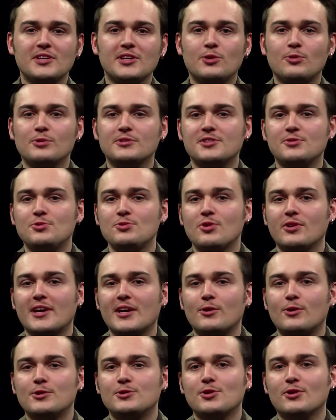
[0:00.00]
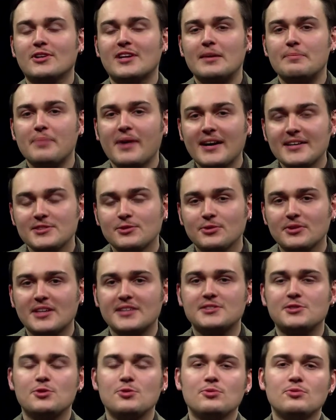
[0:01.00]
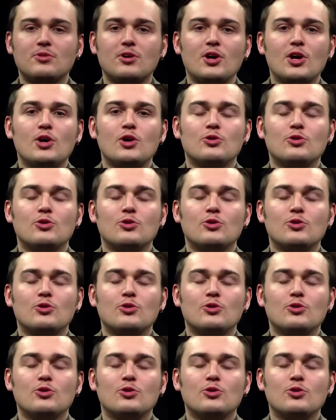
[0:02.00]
qui constitue en quelque sorte la présentation